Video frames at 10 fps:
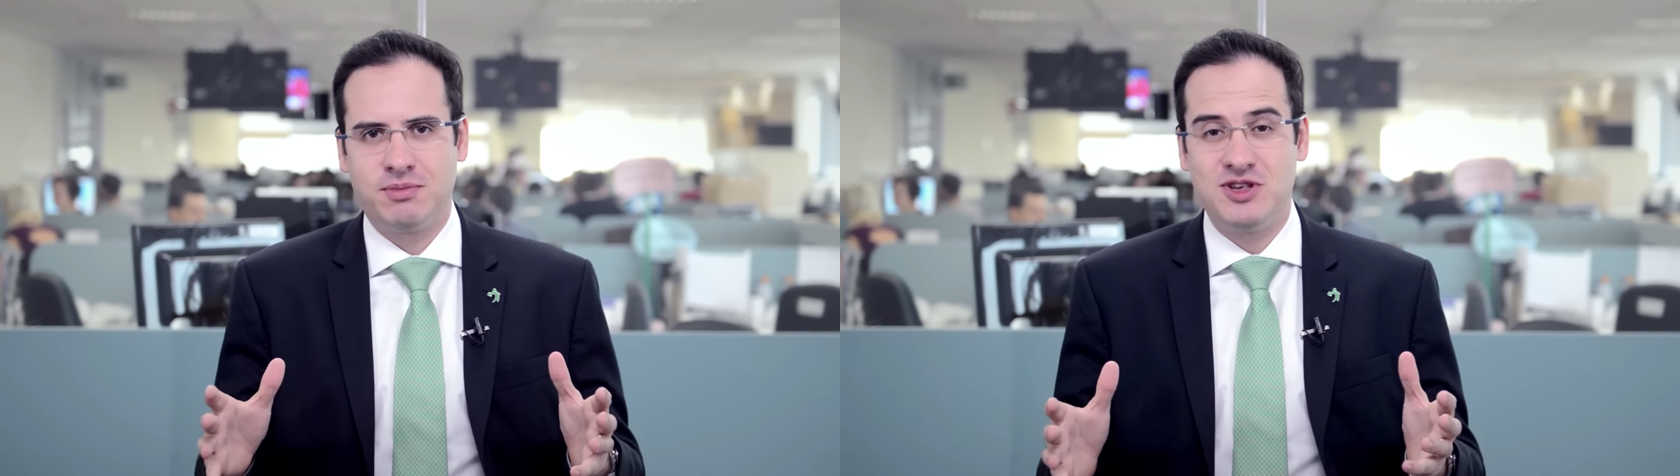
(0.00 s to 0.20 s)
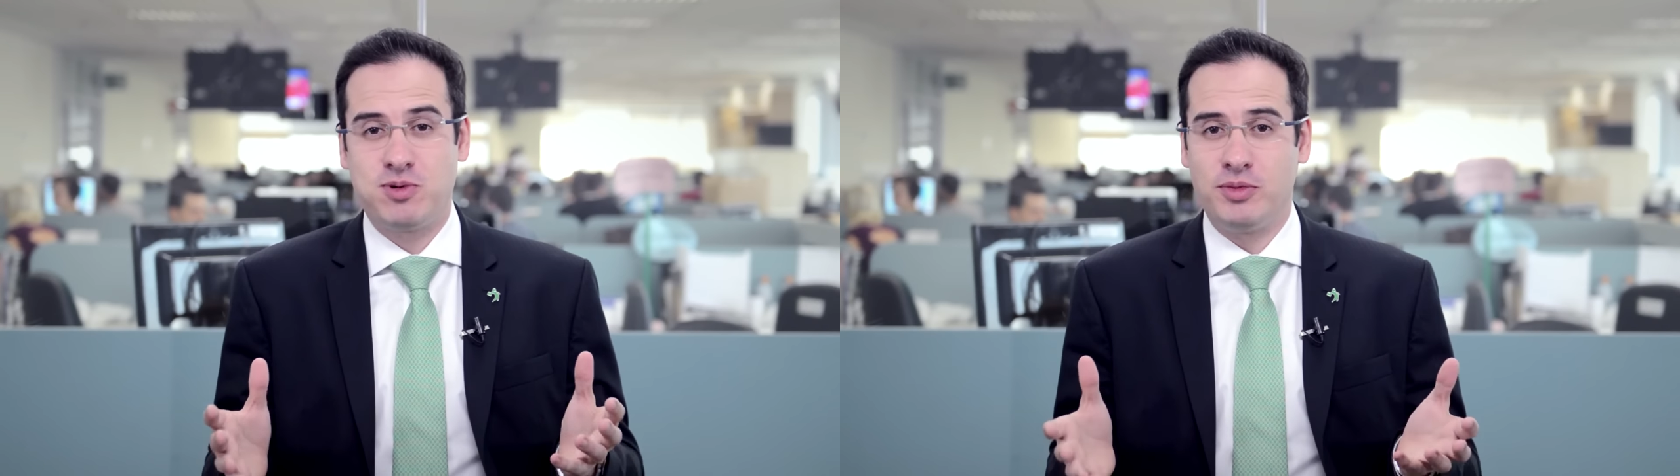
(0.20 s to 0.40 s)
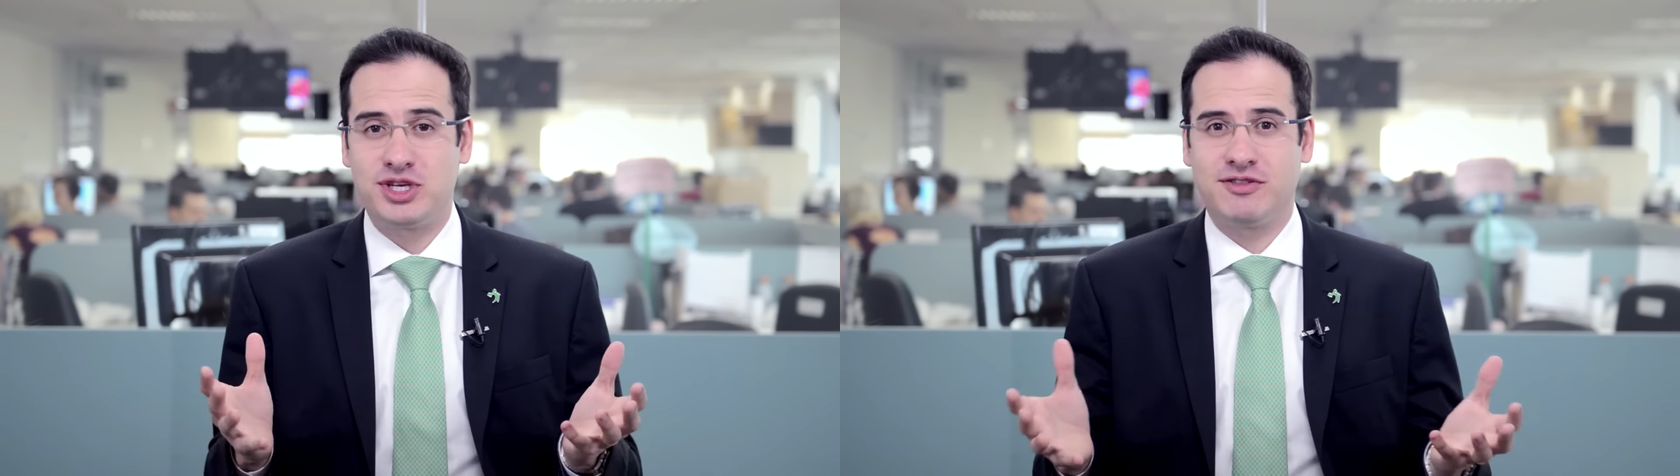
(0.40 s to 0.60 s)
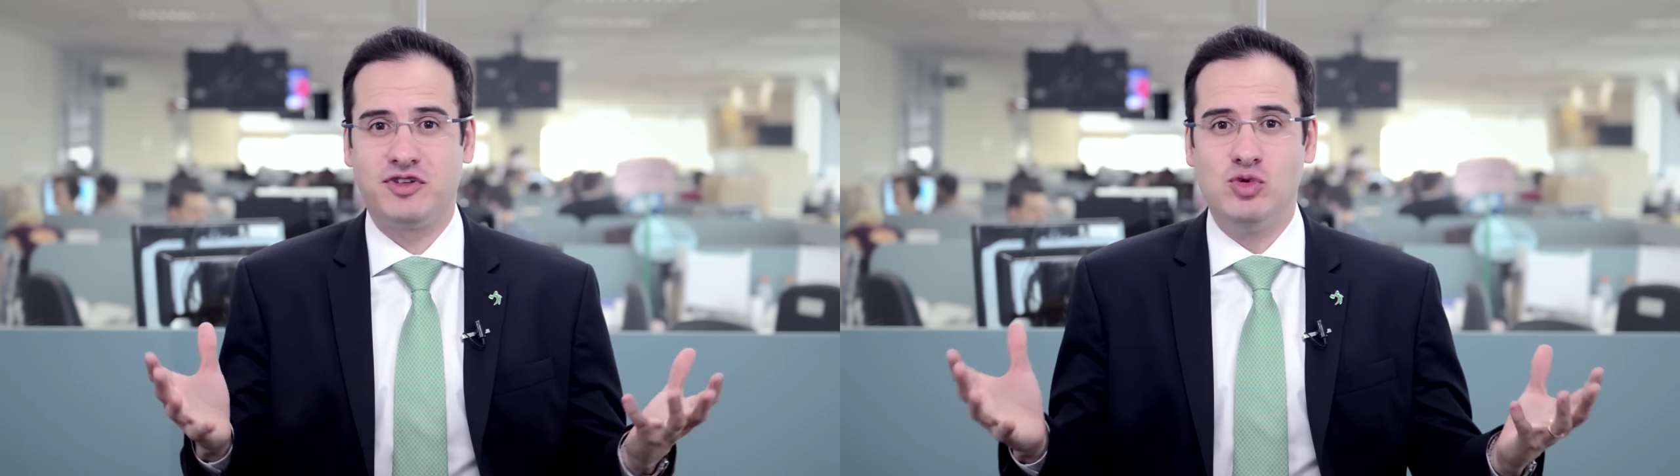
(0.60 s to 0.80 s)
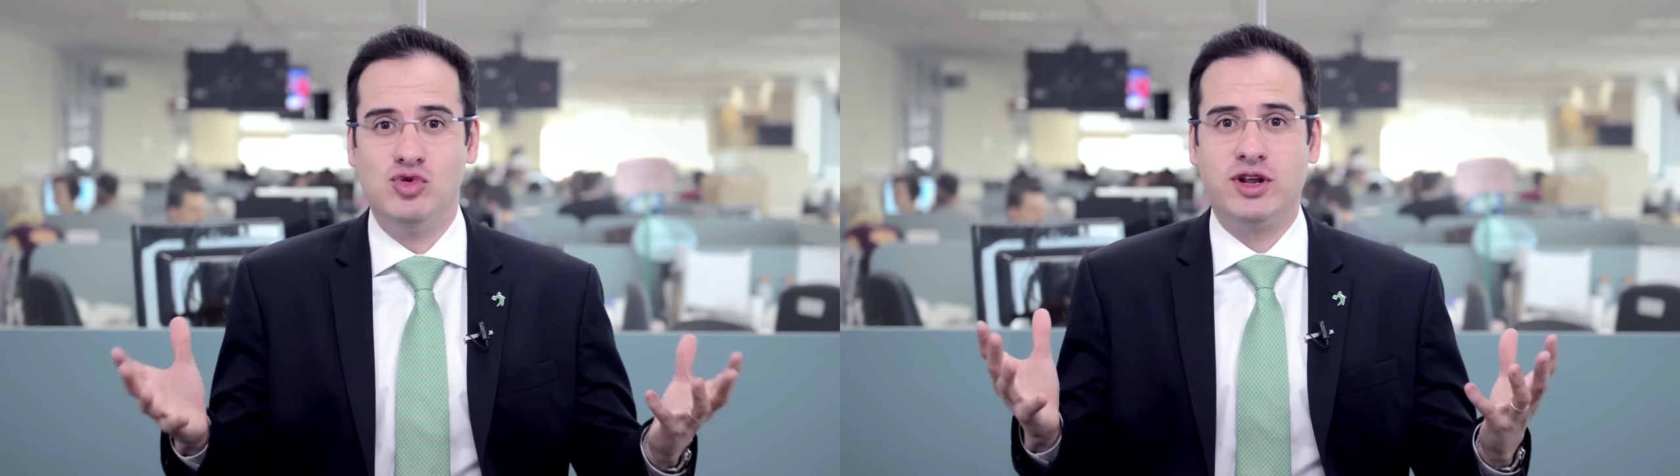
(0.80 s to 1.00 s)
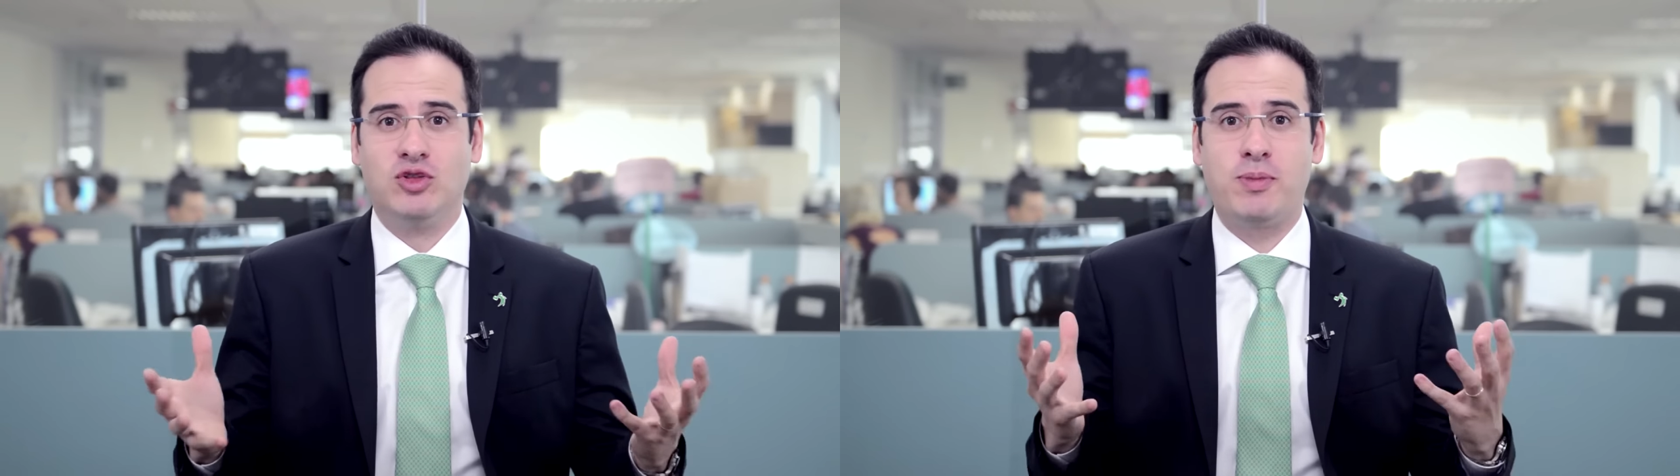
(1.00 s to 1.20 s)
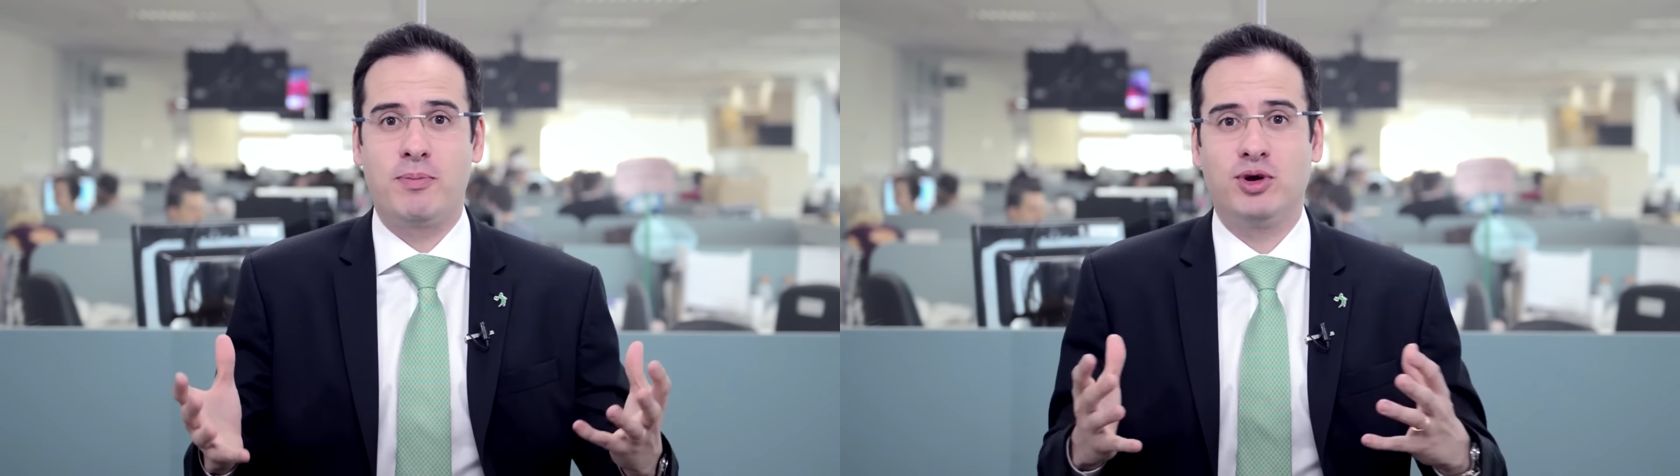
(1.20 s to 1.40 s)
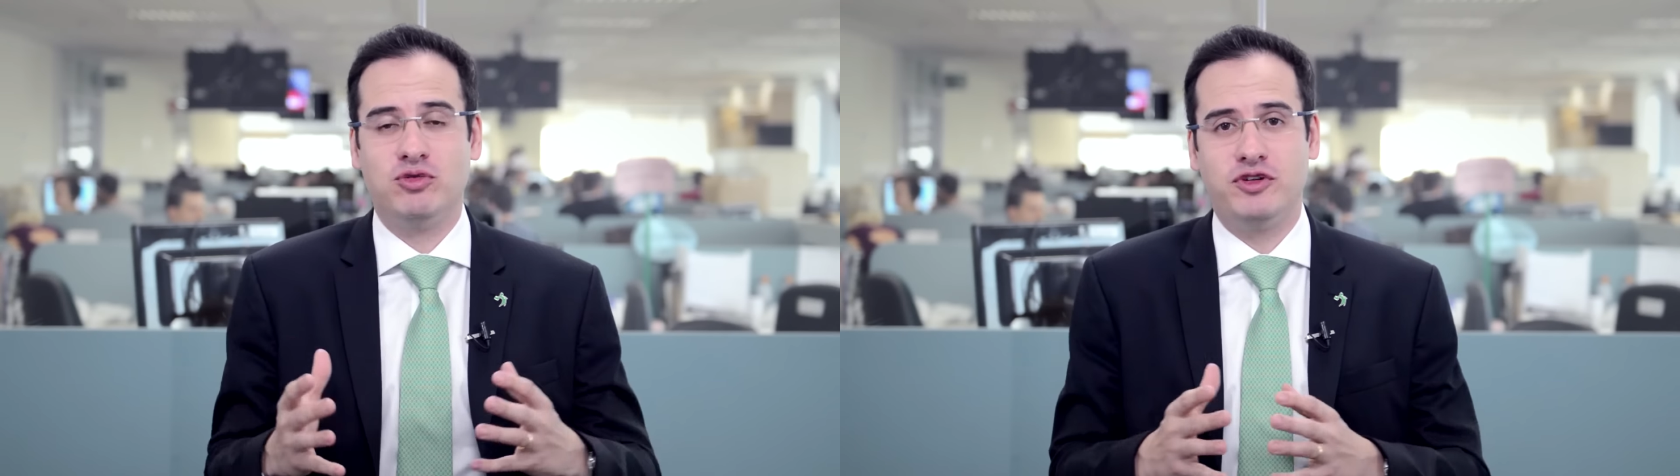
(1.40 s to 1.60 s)
principalmente na figura, no
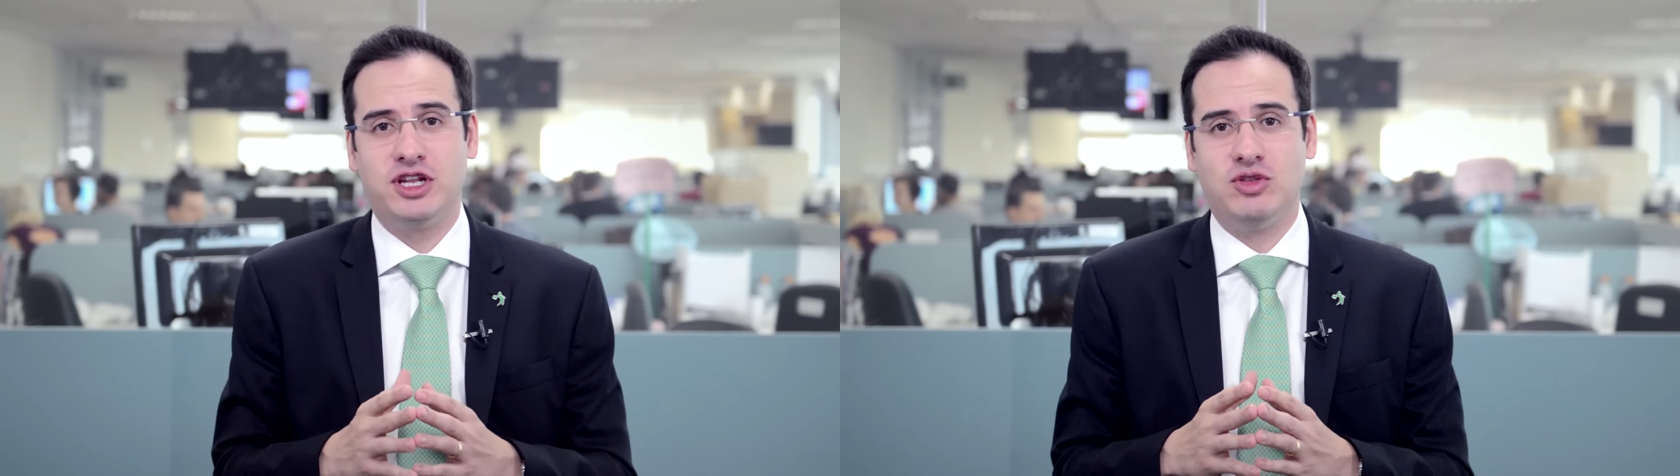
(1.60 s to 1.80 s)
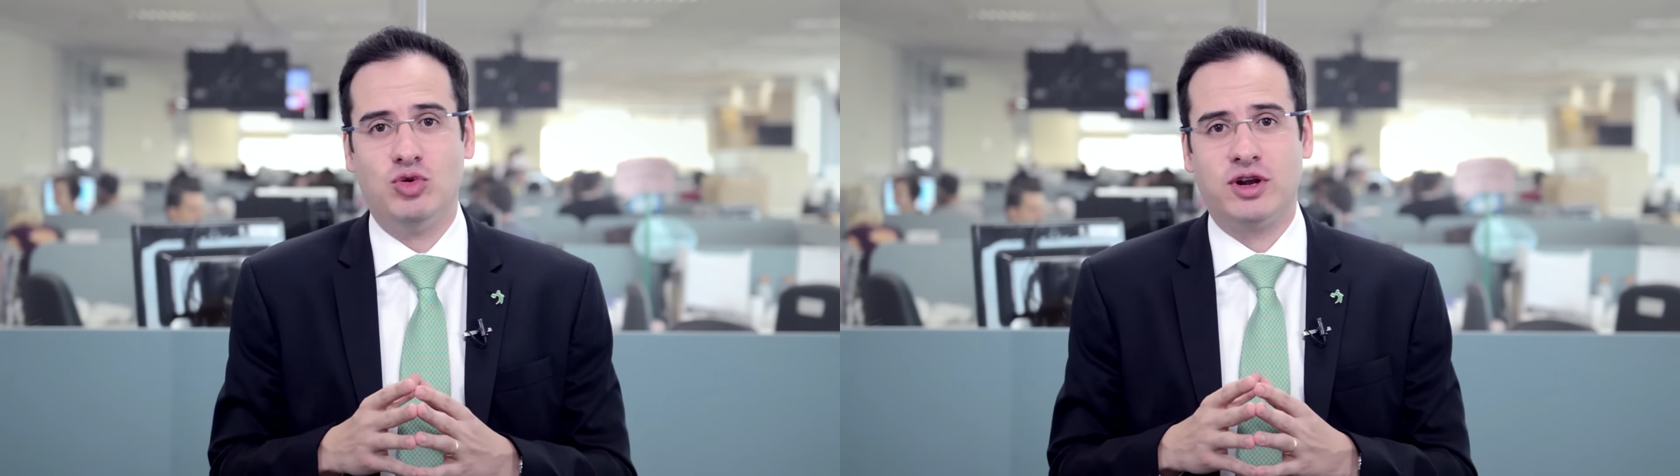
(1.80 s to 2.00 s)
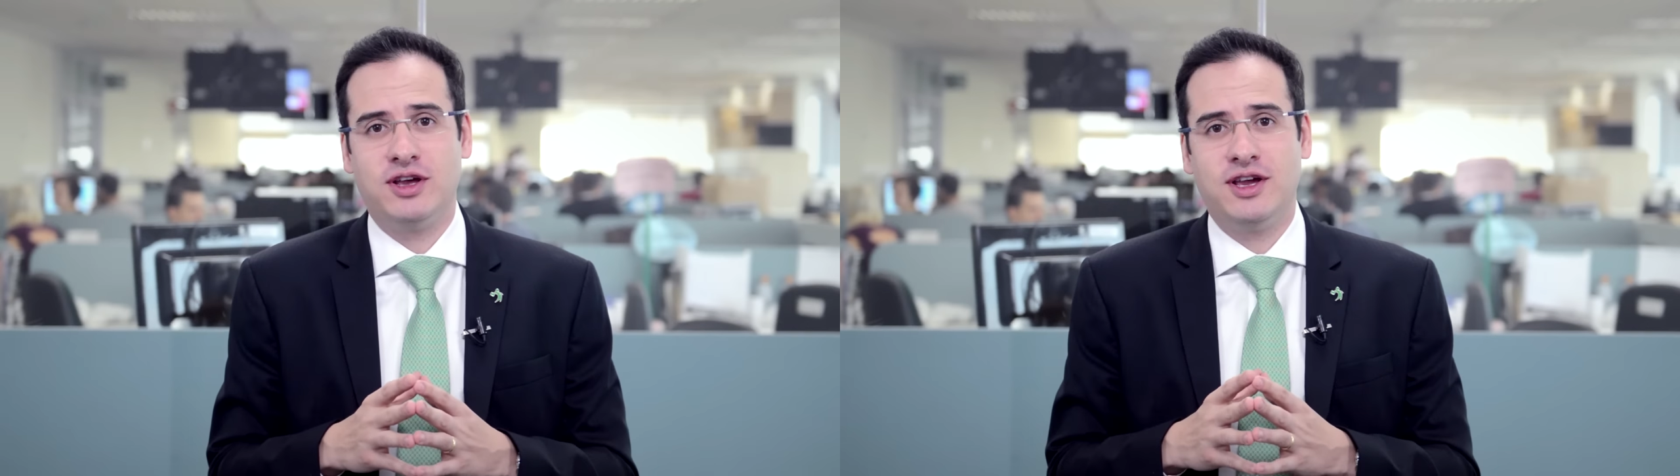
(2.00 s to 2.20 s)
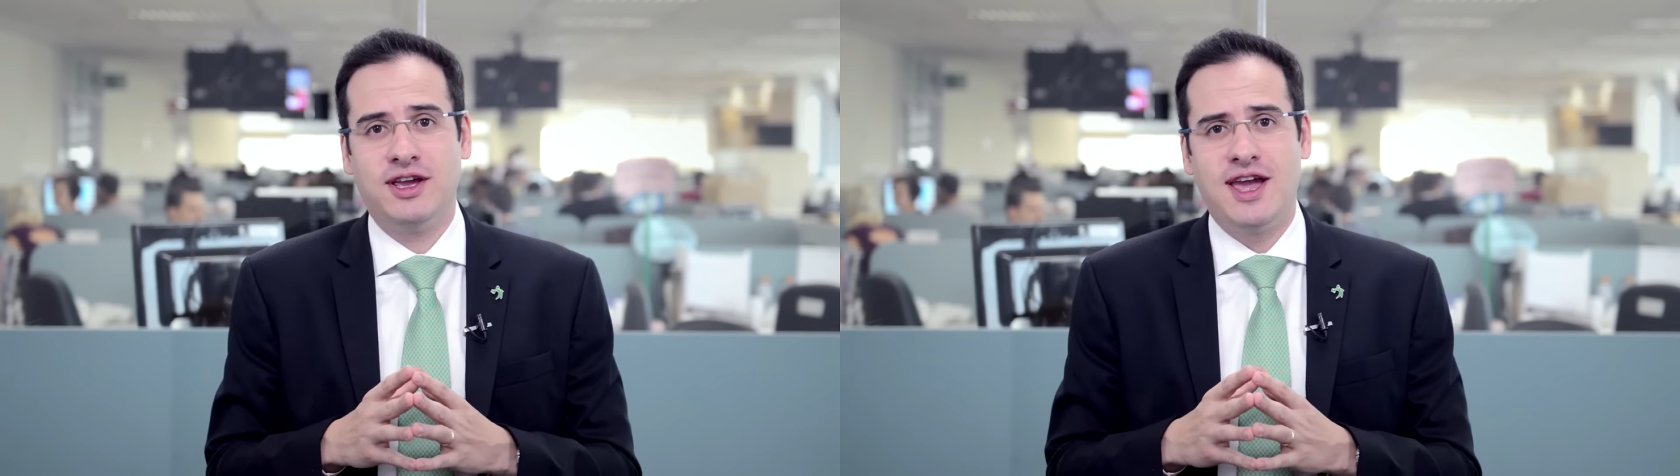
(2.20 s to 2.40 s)
papel do vendedor,